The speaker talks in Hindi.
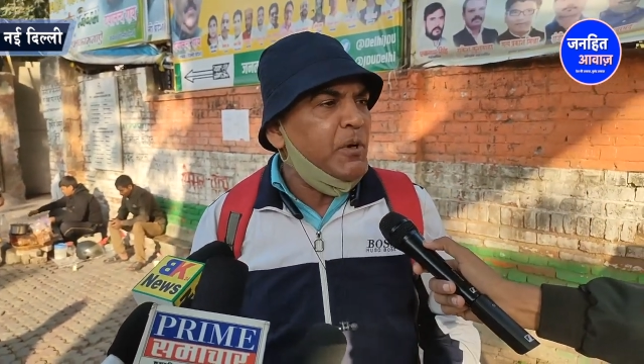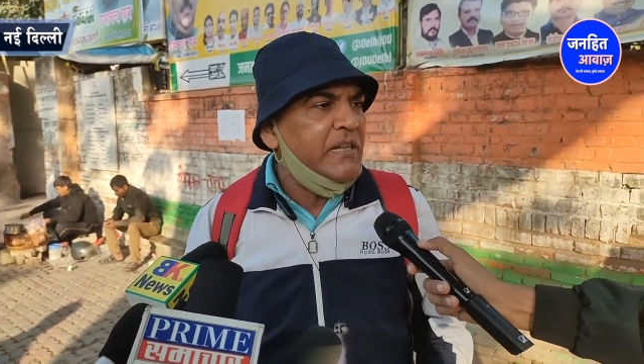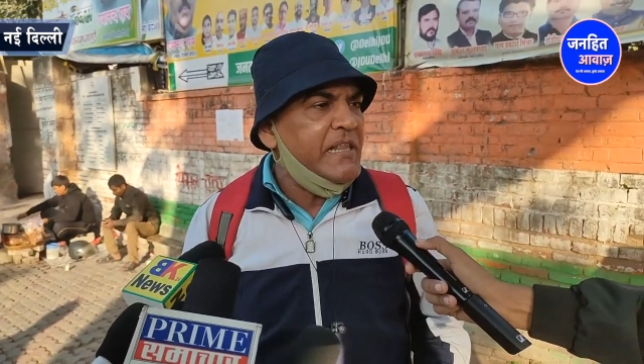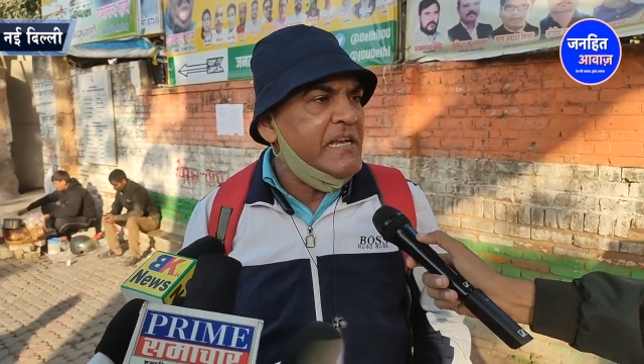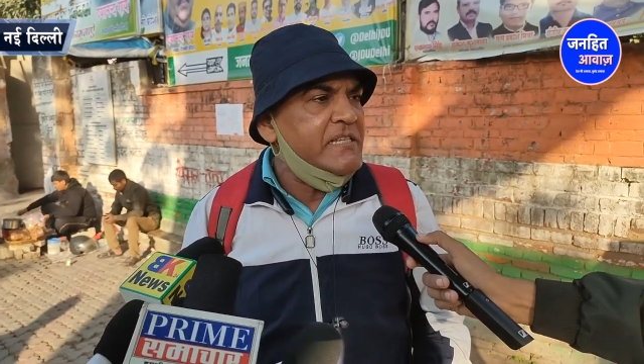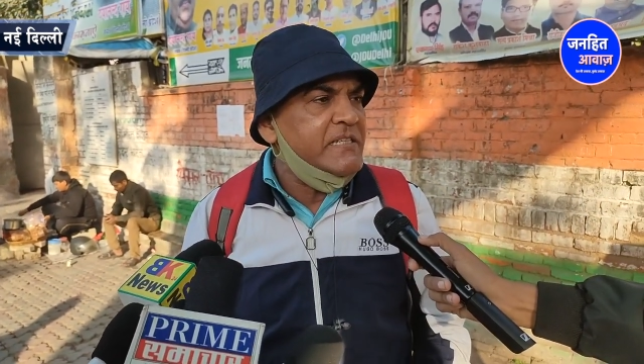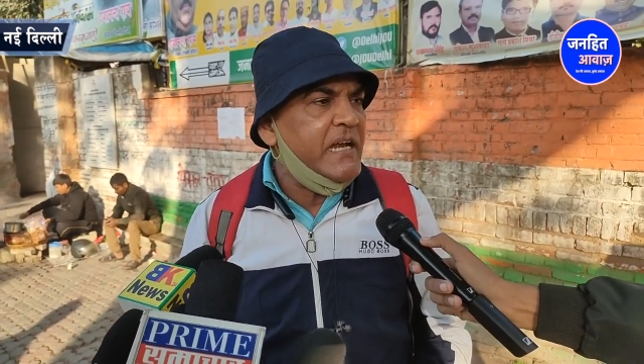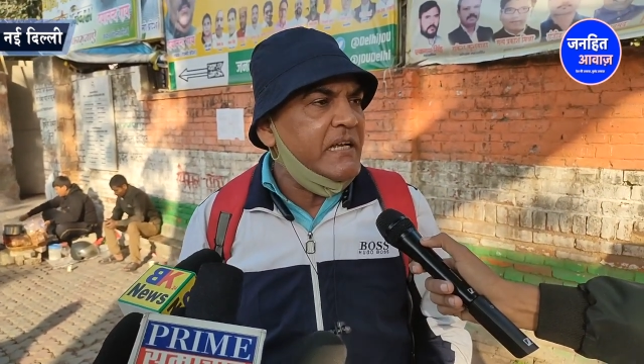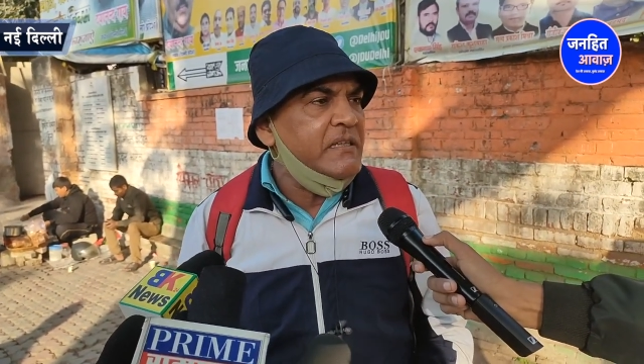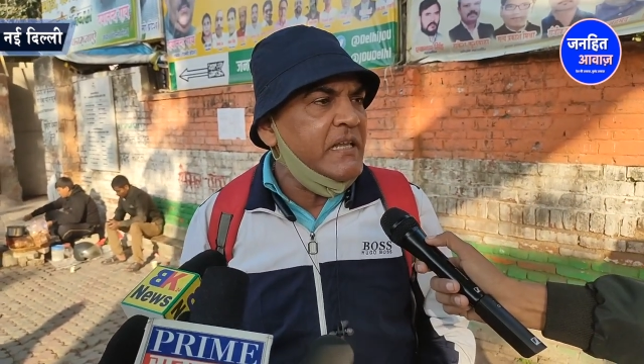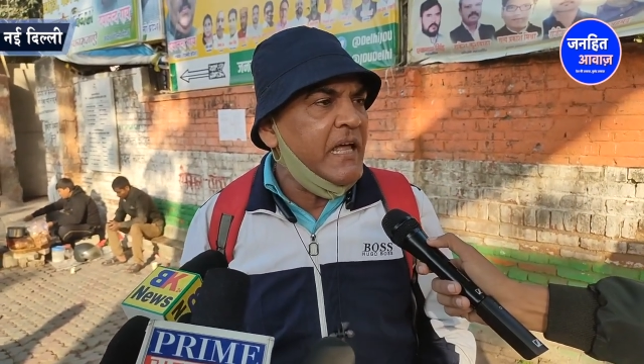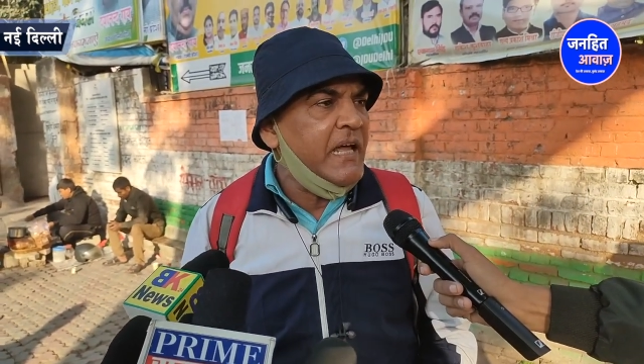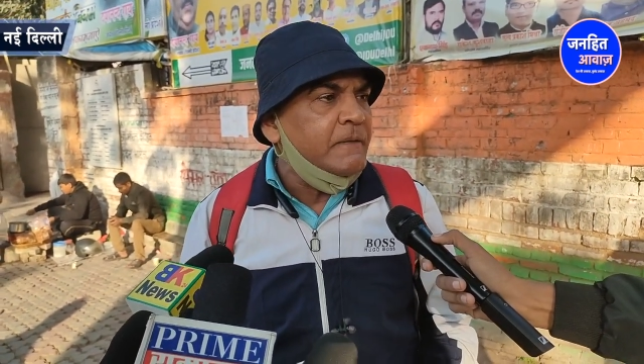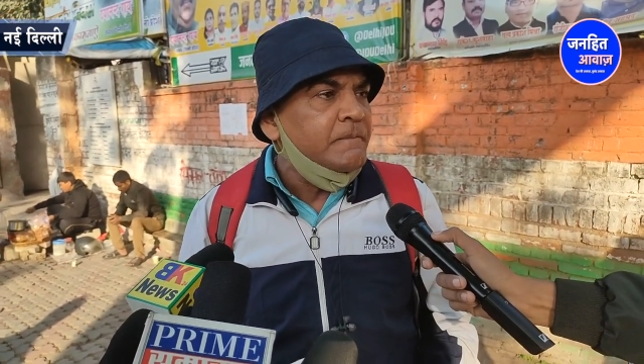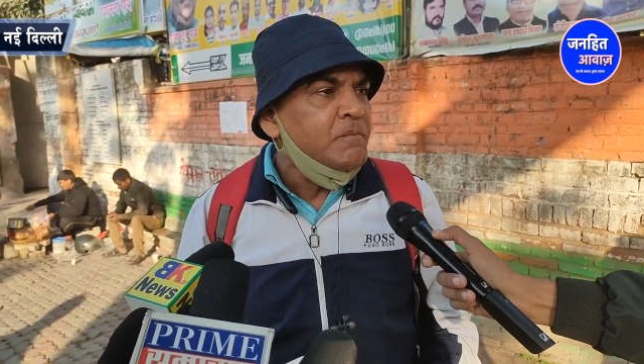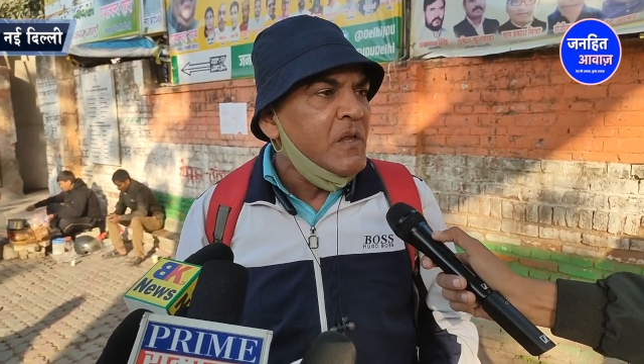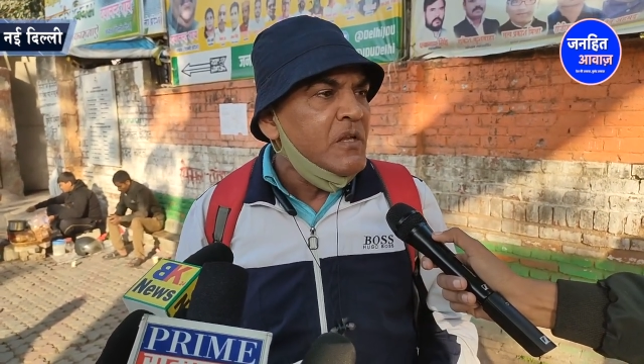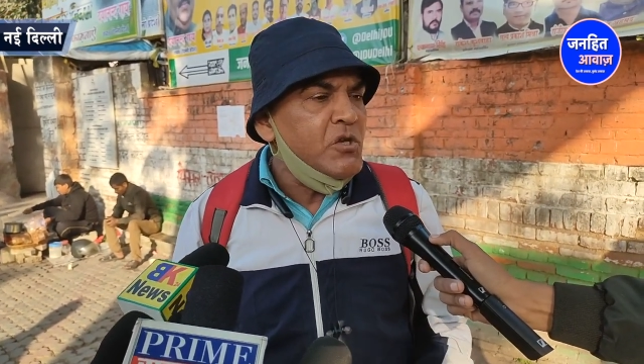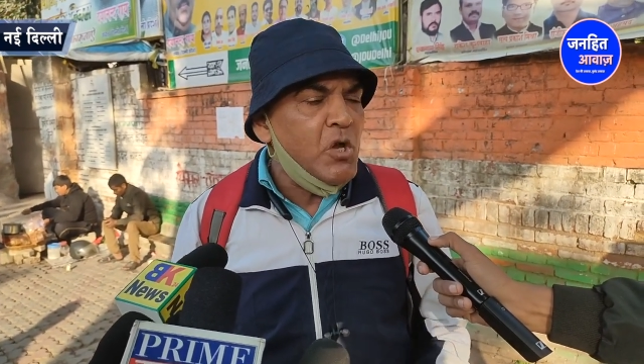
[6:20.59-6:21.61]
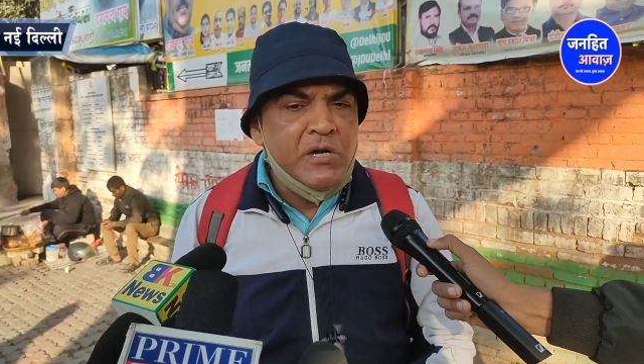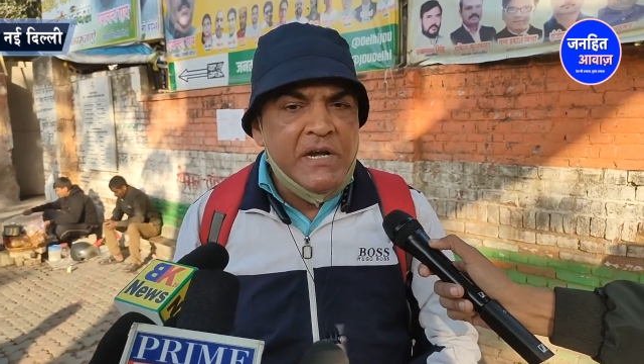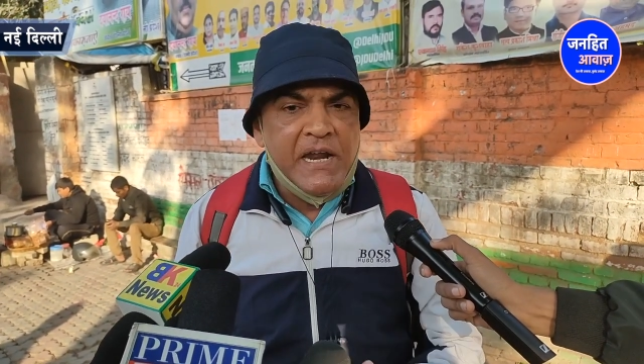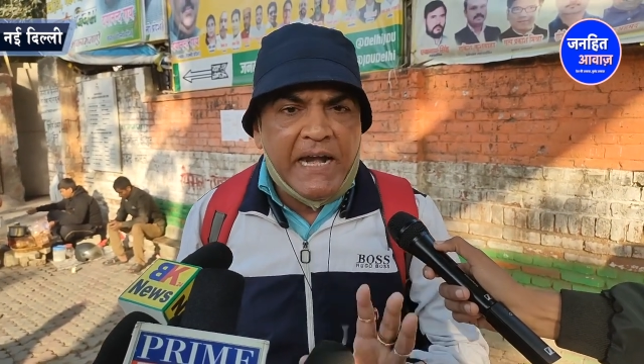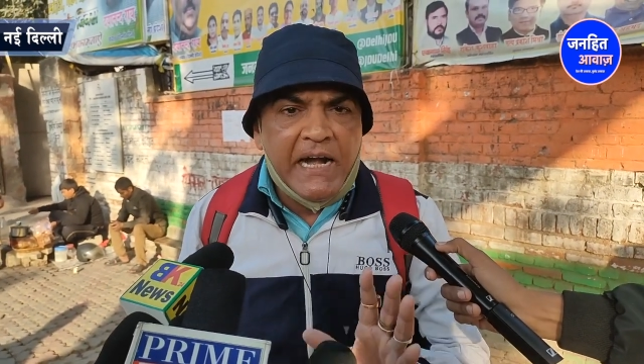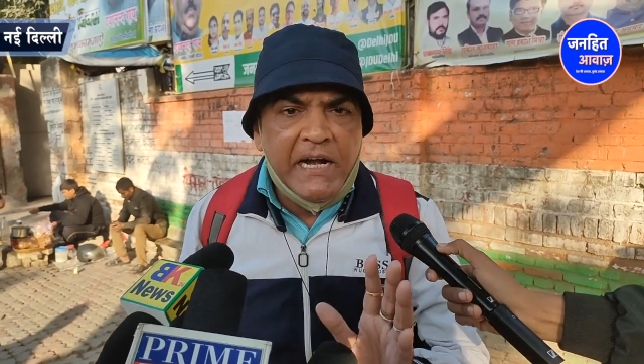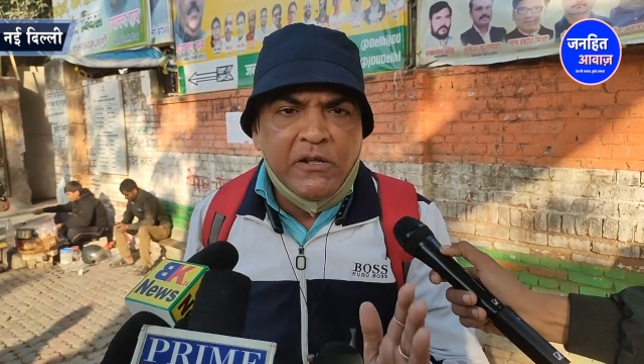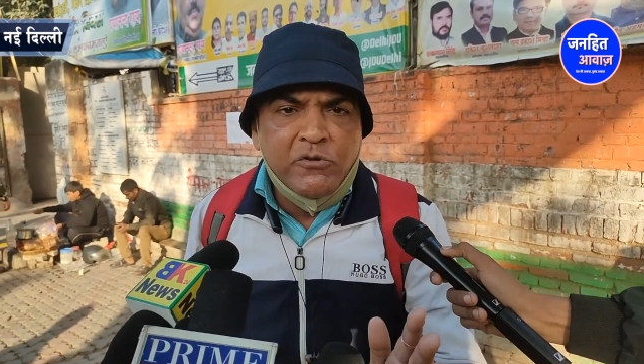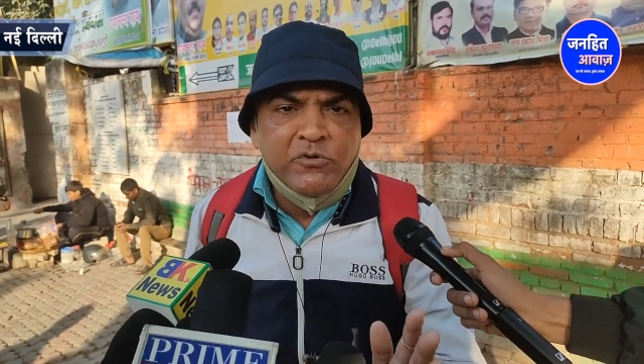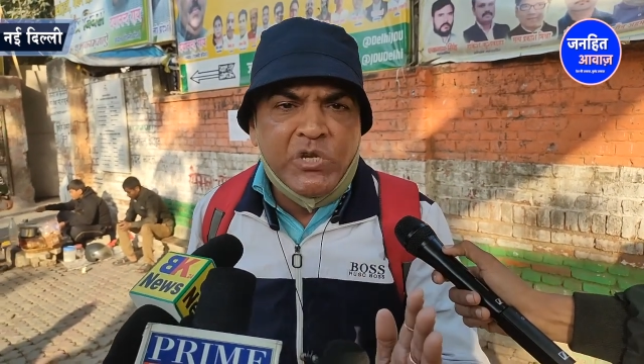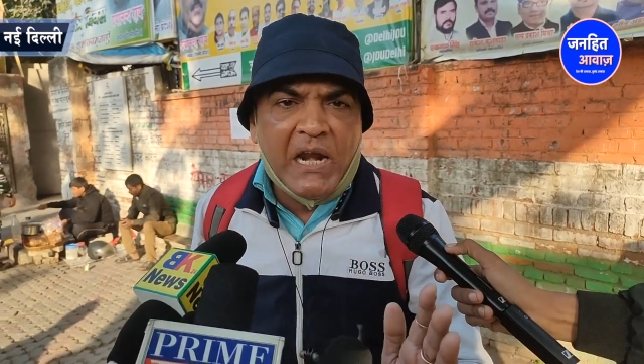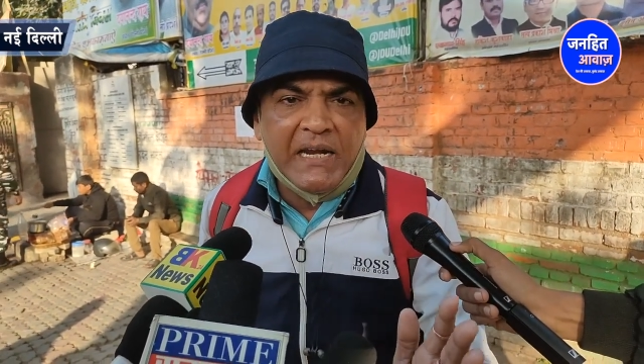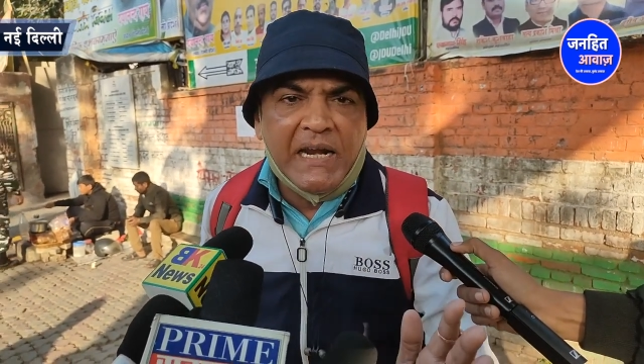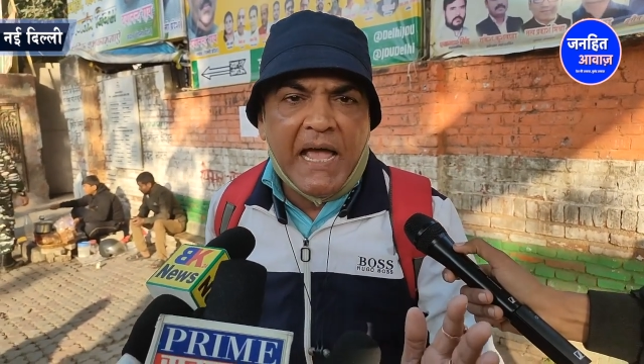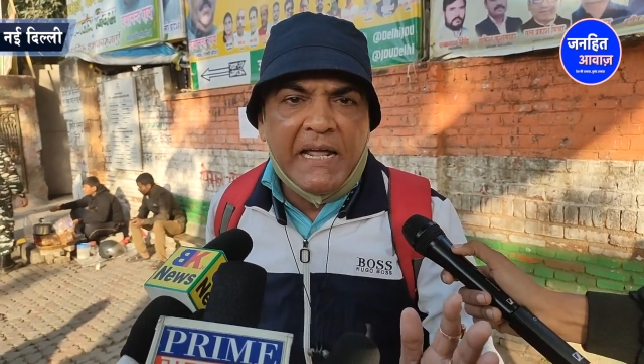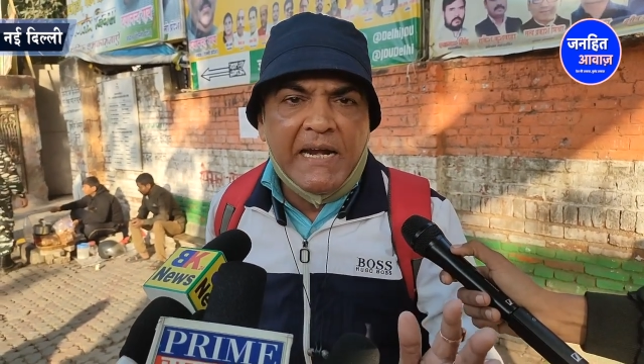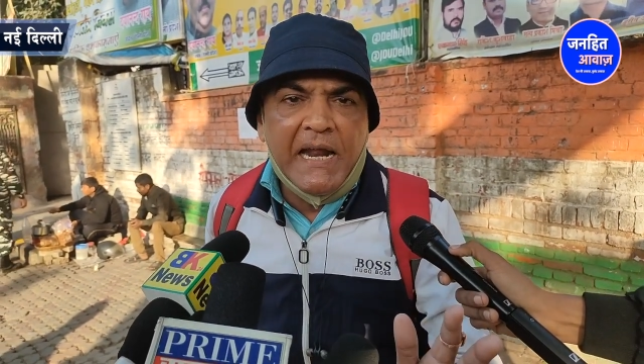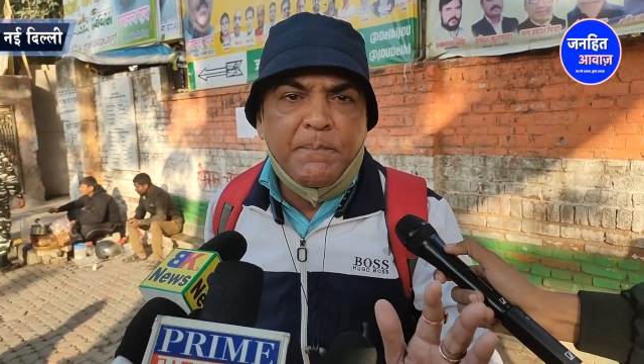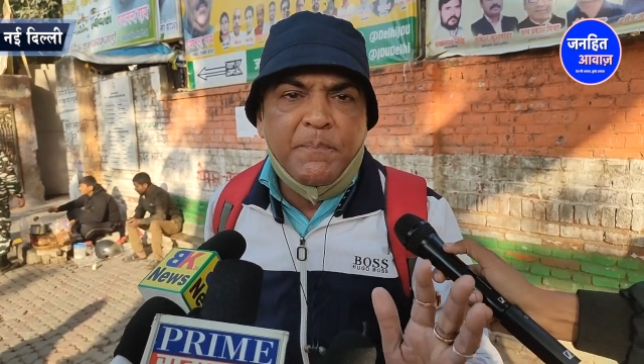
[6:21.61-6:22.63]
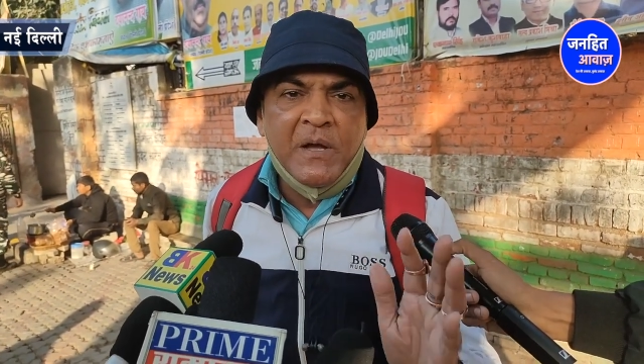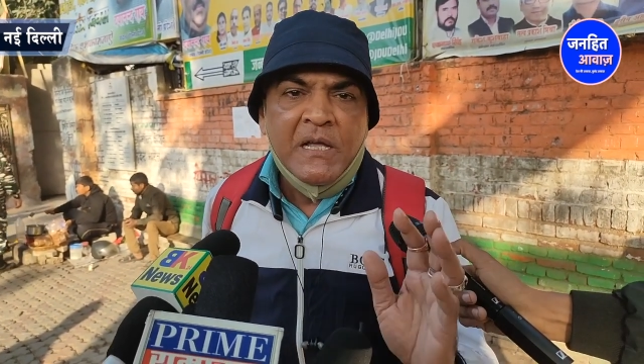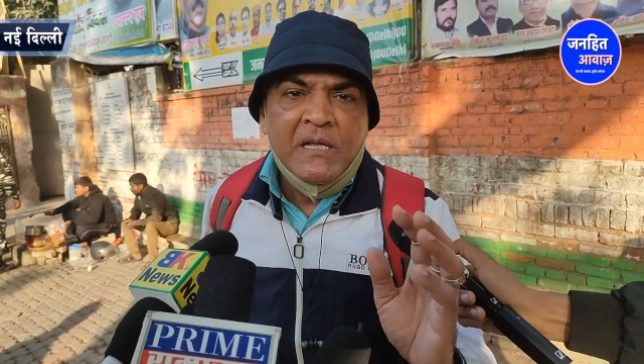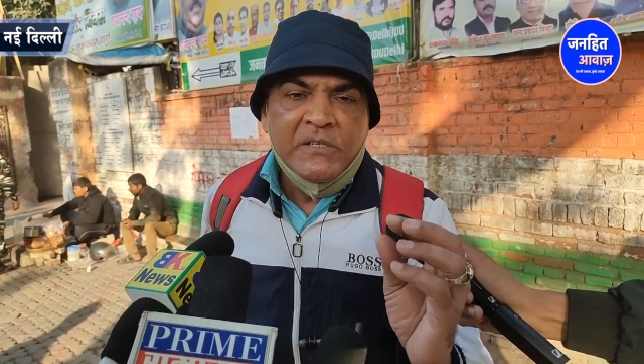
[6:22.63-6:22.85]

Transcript: पूरे देश के अंदर जो नैरेटिव चल रहा है ना